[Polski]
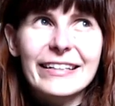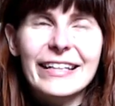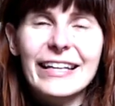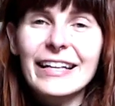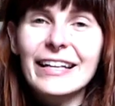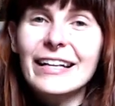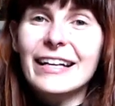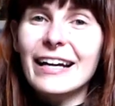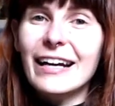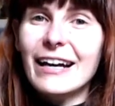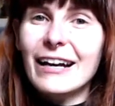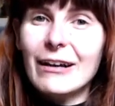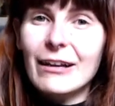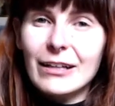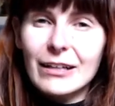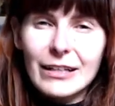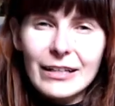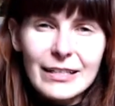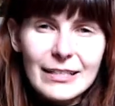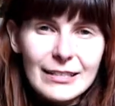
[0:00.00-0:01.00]
kilka
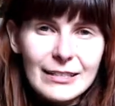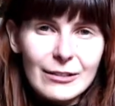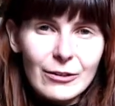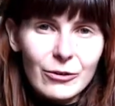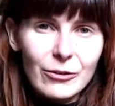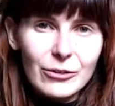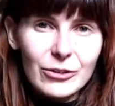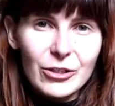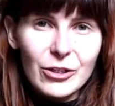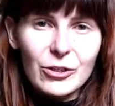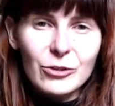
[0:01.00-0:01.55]
historii,